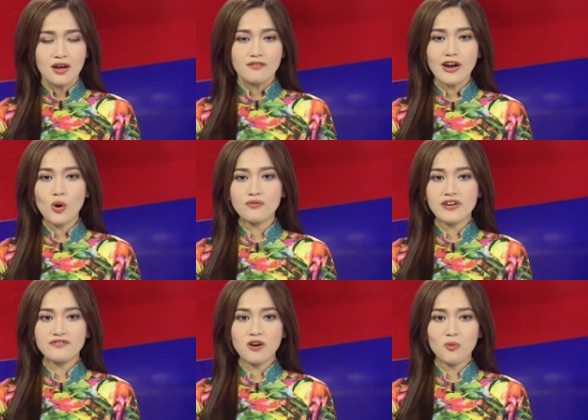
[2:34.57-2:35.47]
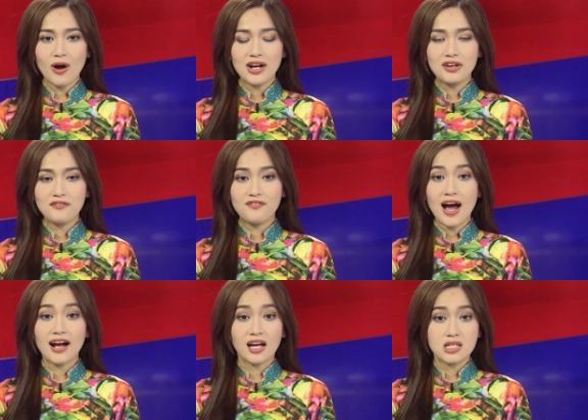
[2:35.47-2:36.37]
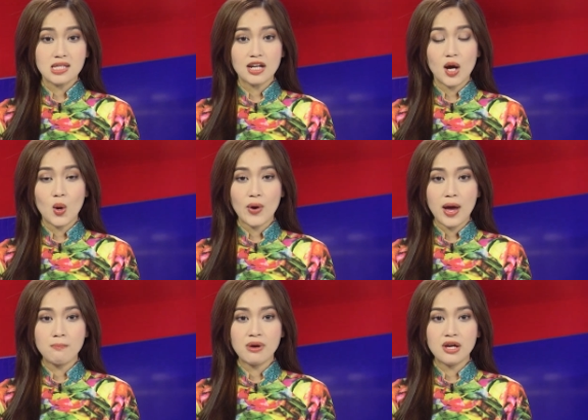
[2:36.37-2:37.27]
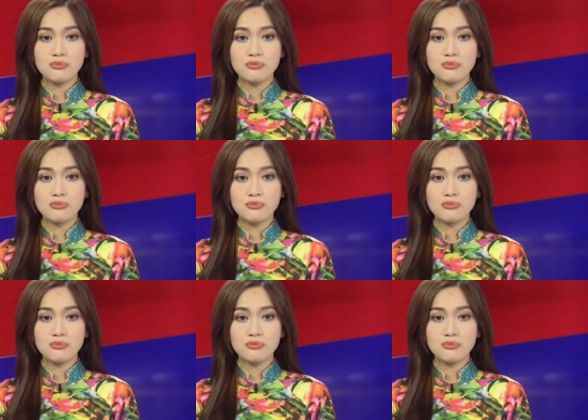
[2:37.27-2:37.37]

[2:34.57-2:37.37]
Phát ngôn văn phòng quản lý và ngân sách OMB